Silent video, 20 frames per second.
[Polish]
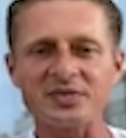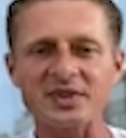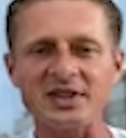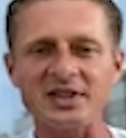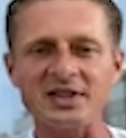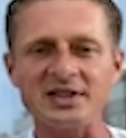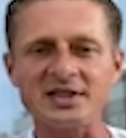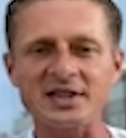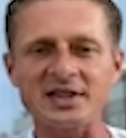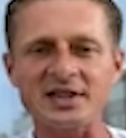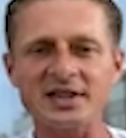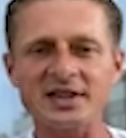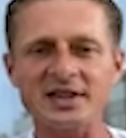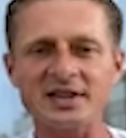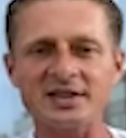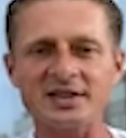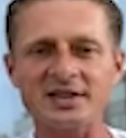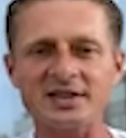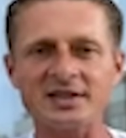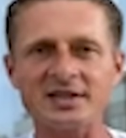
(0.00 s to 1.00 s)
Idzę,
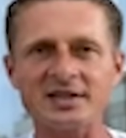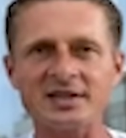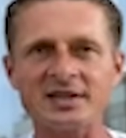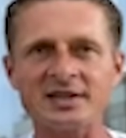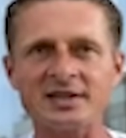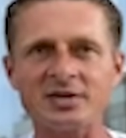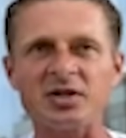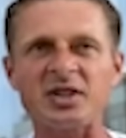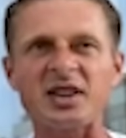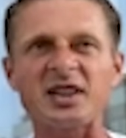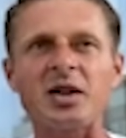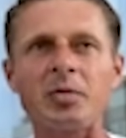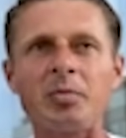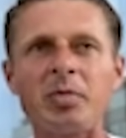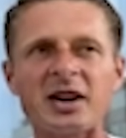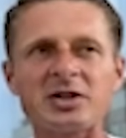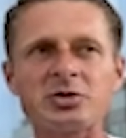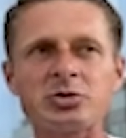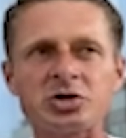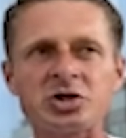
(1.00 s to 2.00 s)
yy, ona gra
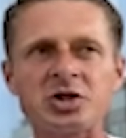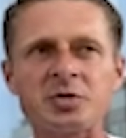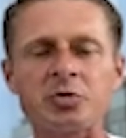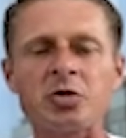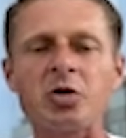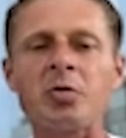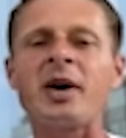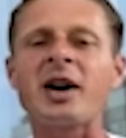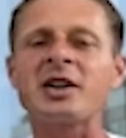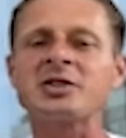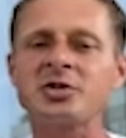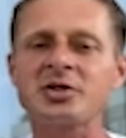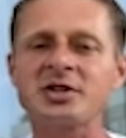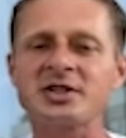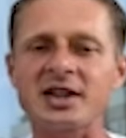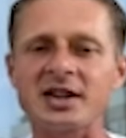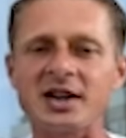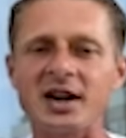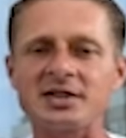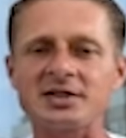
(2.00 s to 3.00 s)
bardzo szybko, bardzo
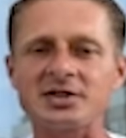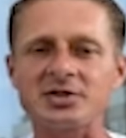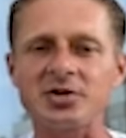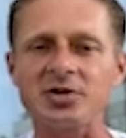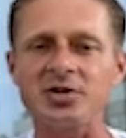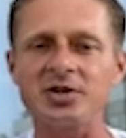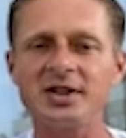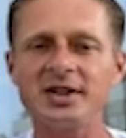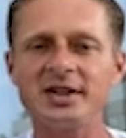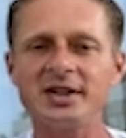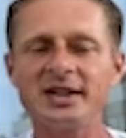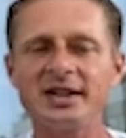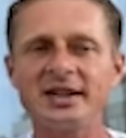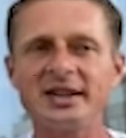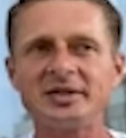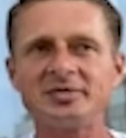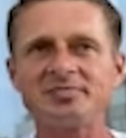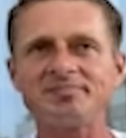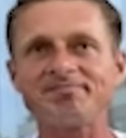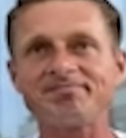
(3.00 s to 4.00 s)
ryzykancko.
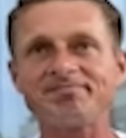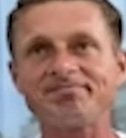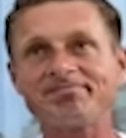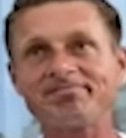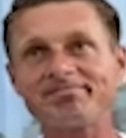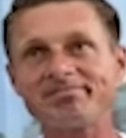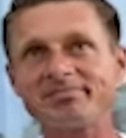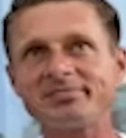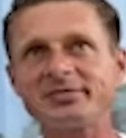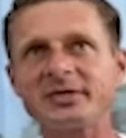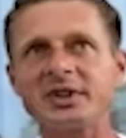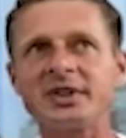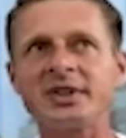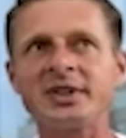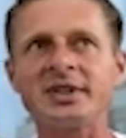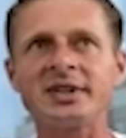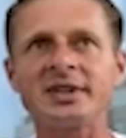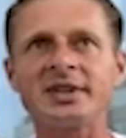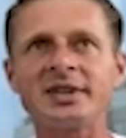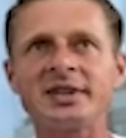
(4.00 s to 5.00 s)

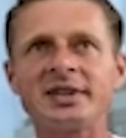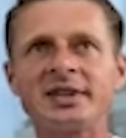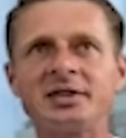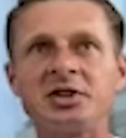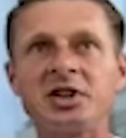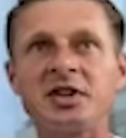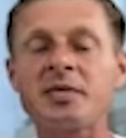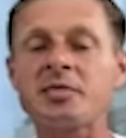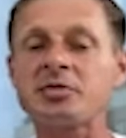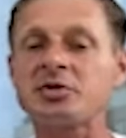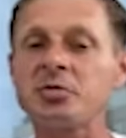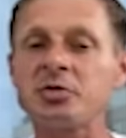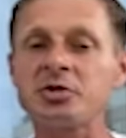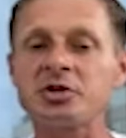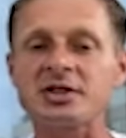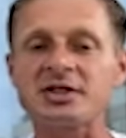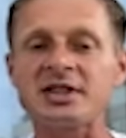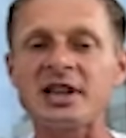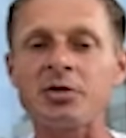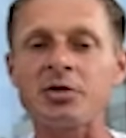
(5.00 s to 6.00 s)
Yy, nie wiem, co by
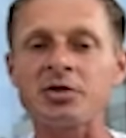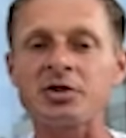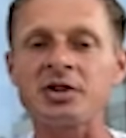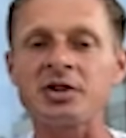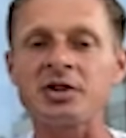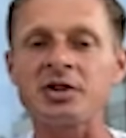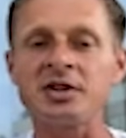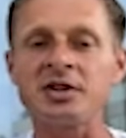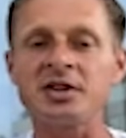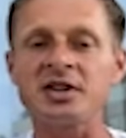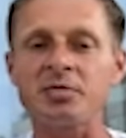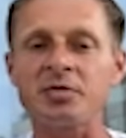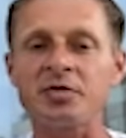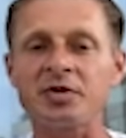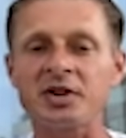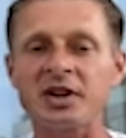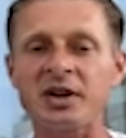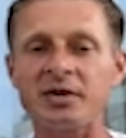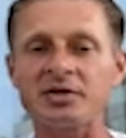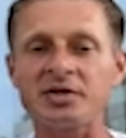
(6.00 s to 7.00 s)
się stało, kiedy Iga by
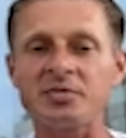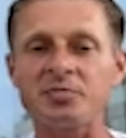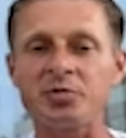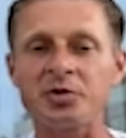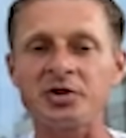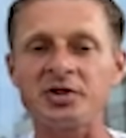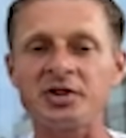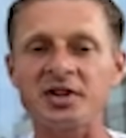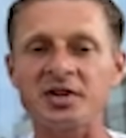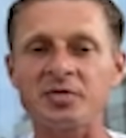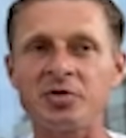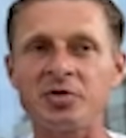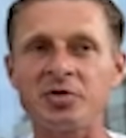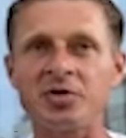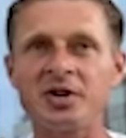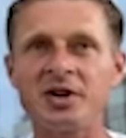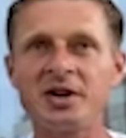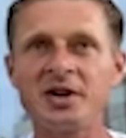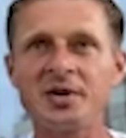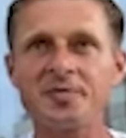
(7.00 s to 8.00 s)
wygrała ten pojedynek,
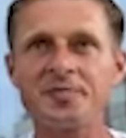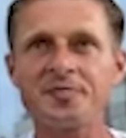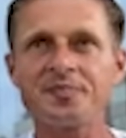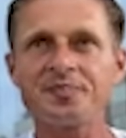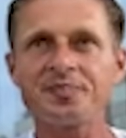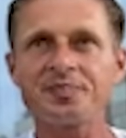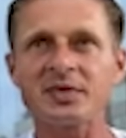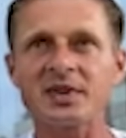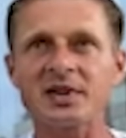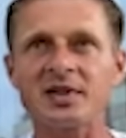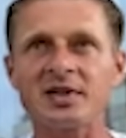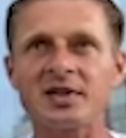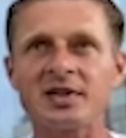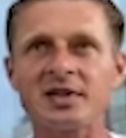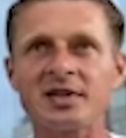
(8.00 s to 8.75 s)
bo yy,